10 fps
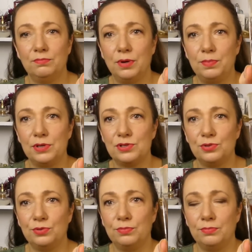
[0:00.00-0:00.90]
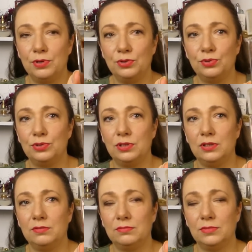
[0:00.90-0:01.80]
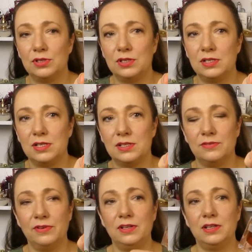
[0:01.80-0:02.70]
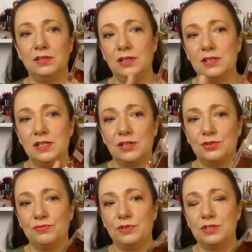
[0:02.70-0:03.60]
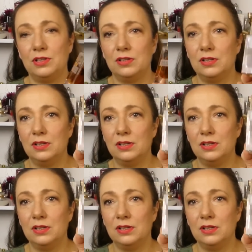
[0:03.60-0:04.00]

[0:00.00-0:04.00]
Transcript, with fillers: po prostu produkty do zrecenzowania. Teraz jakoś właśnie